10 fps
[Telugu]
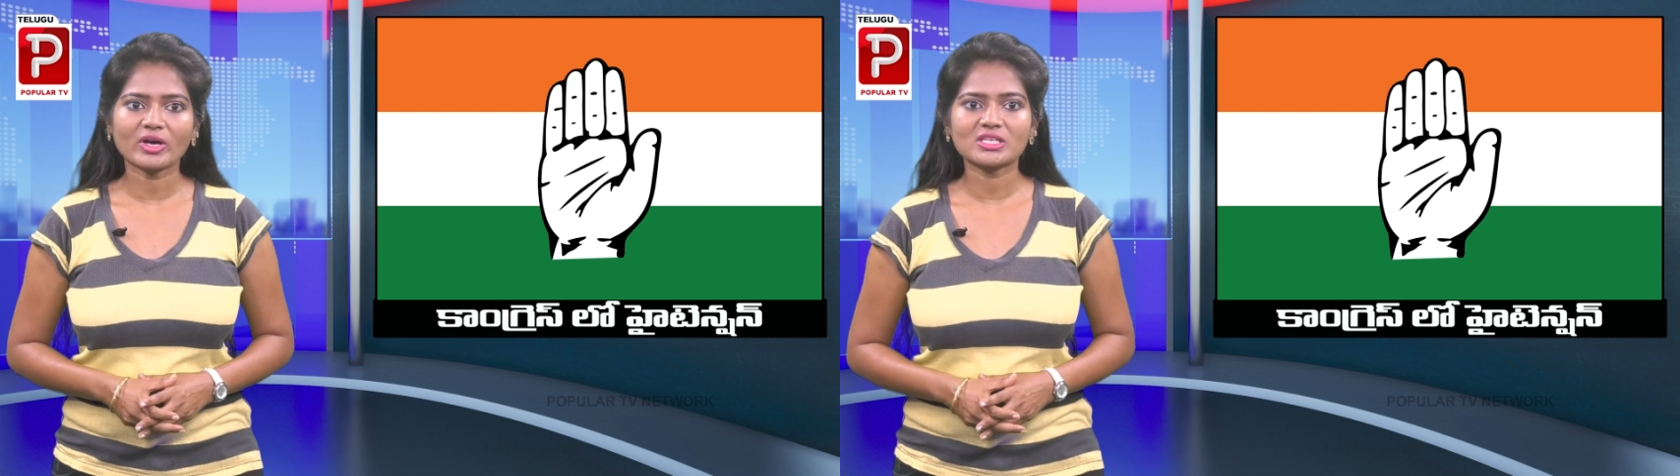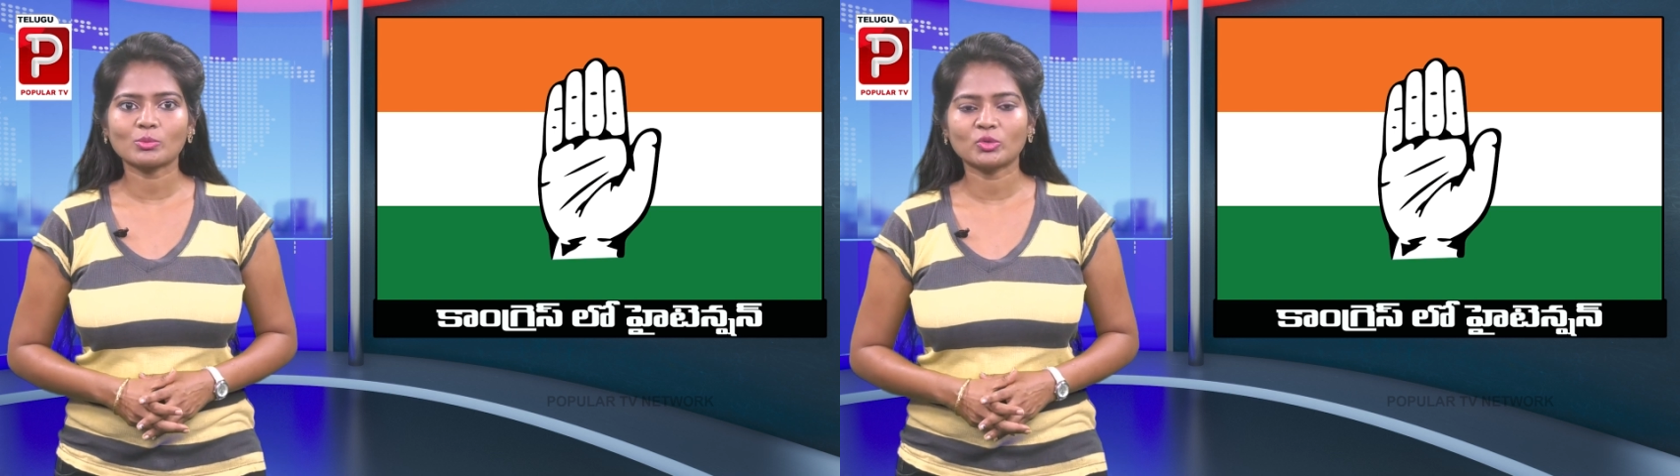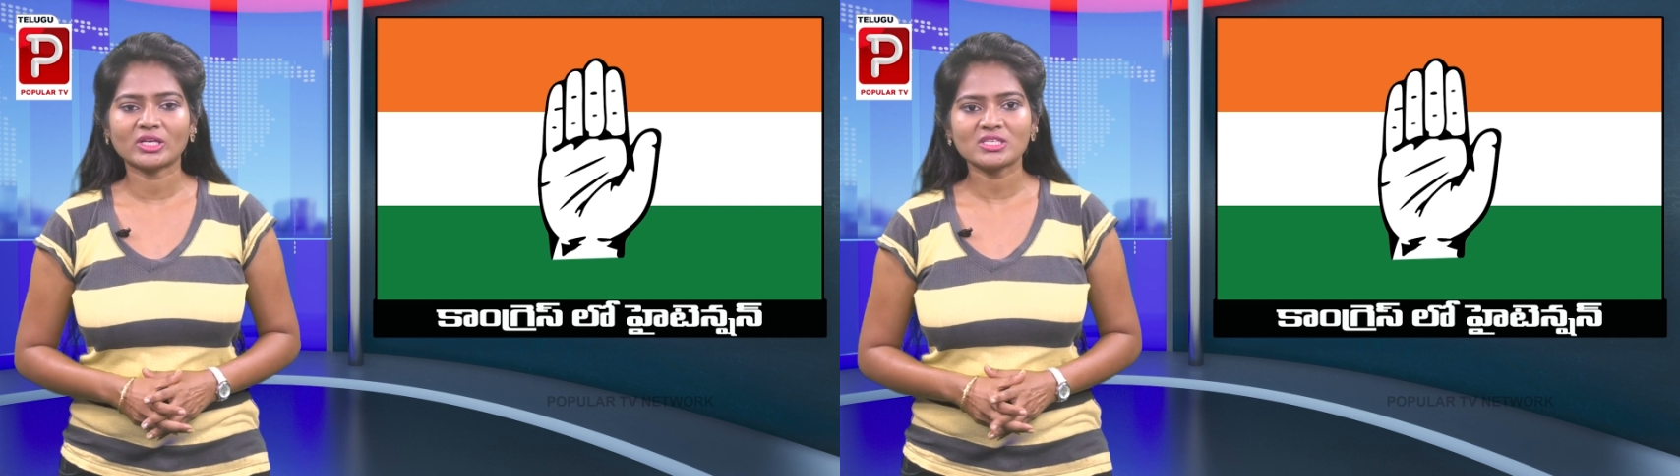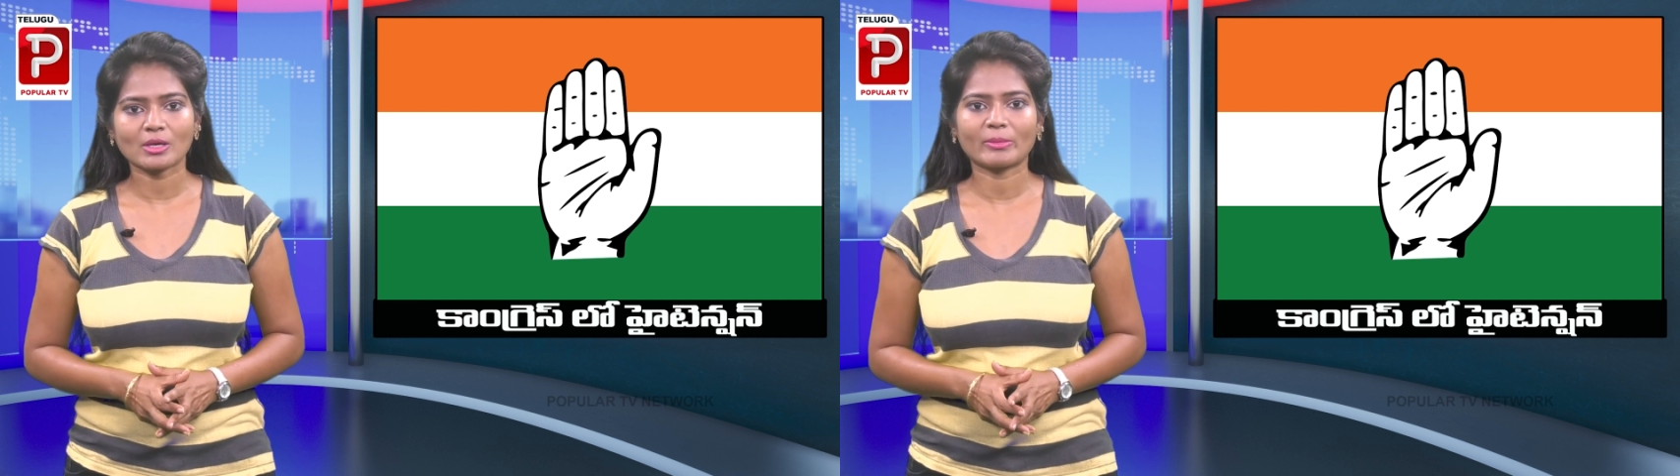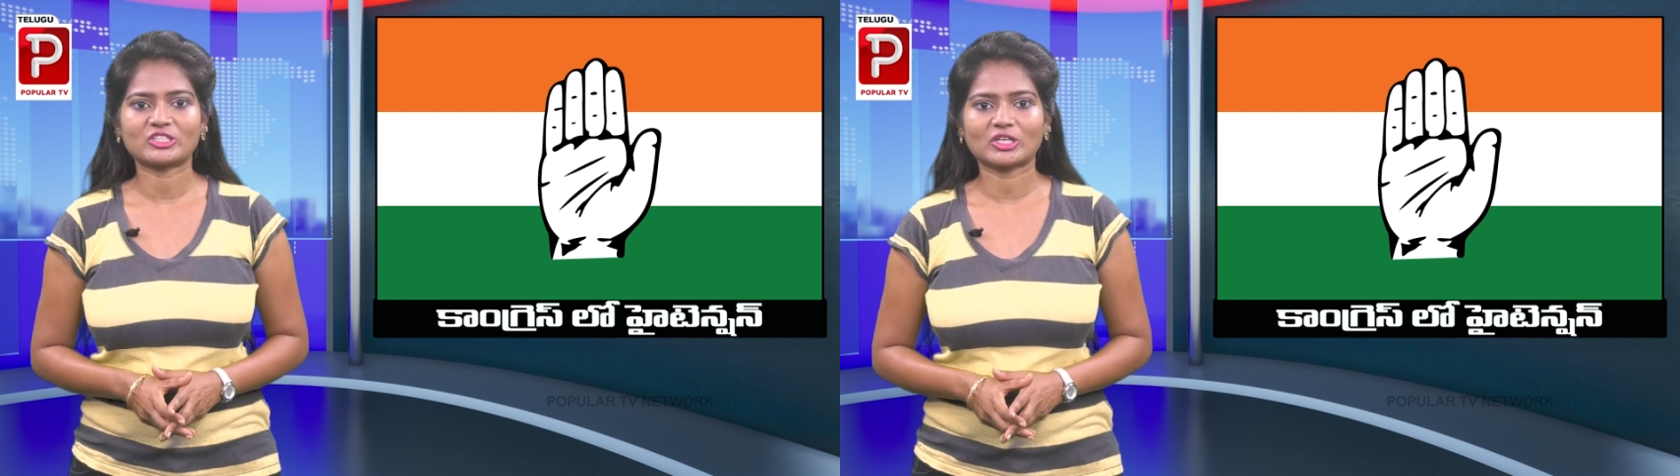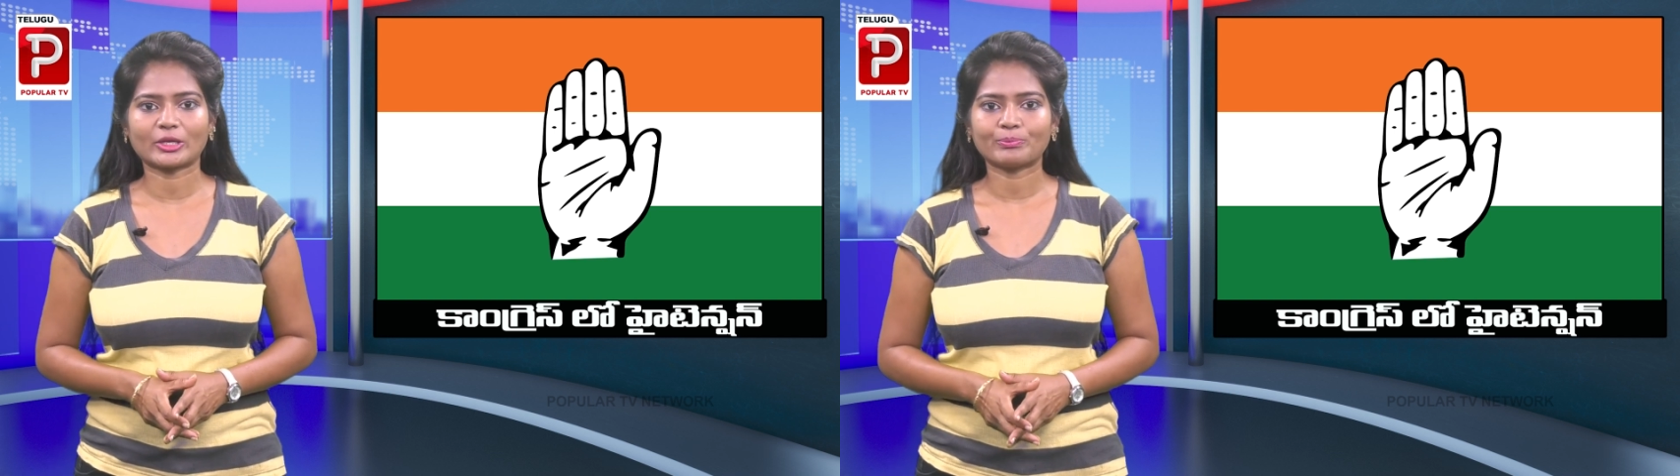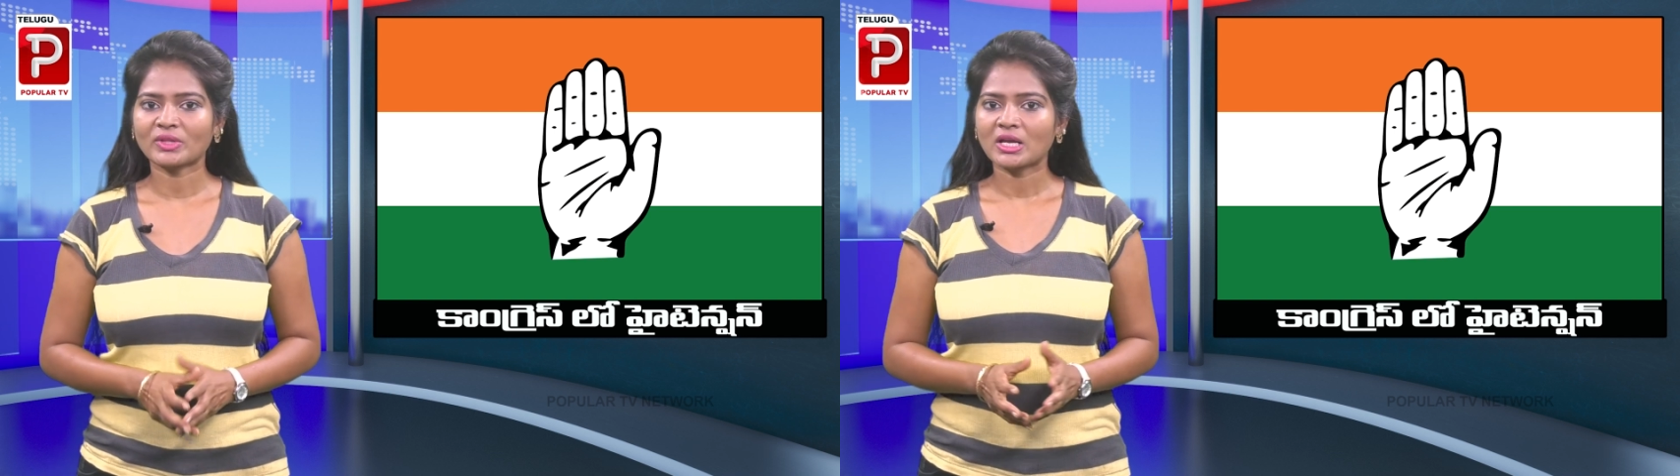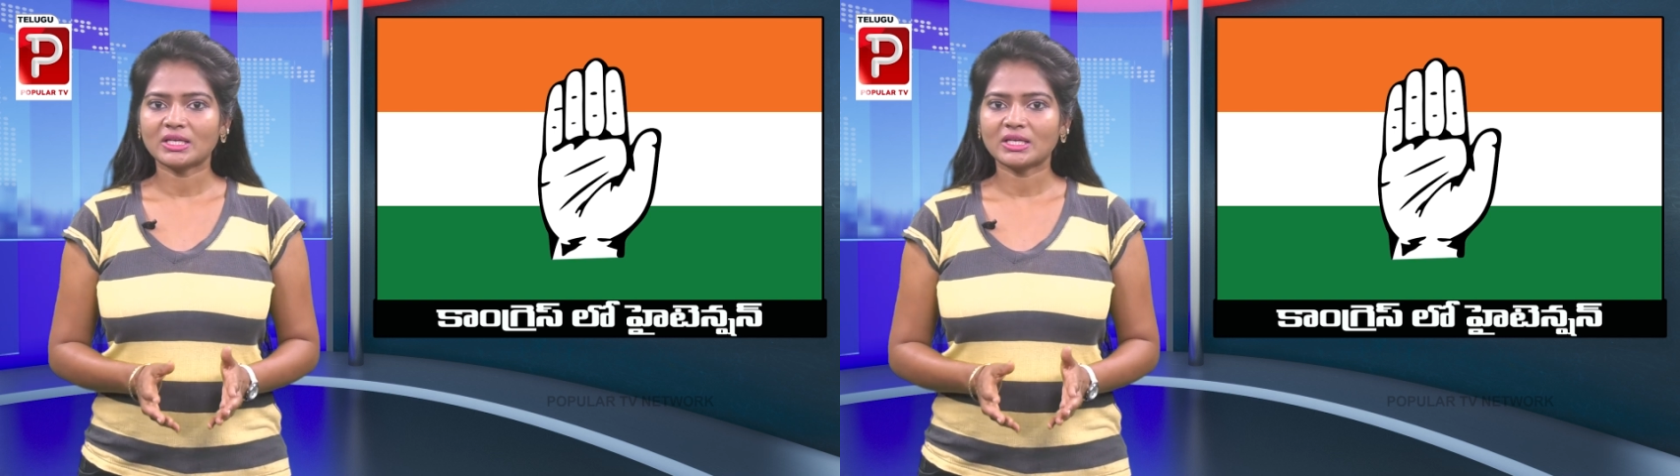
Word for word: అవకాశం ఉందని సమాచారం